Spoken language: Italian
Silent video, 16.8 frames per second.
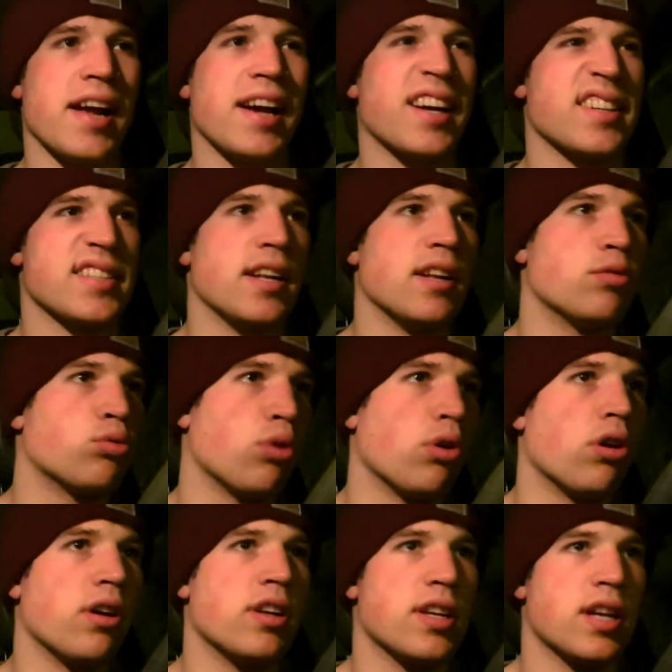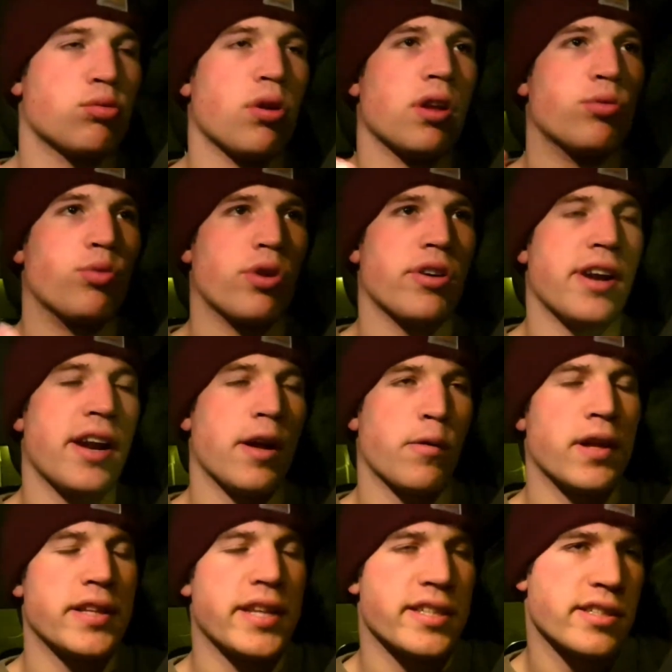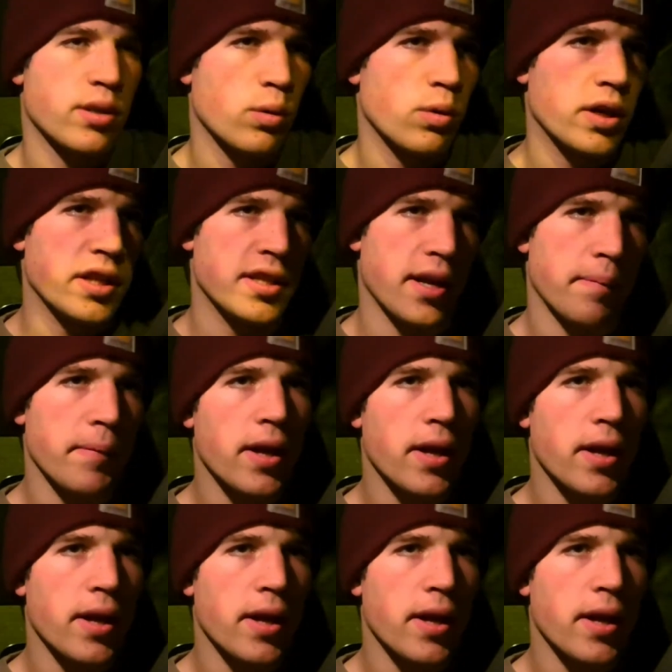anche se tuo, la tua natura non è quella di essere un leader.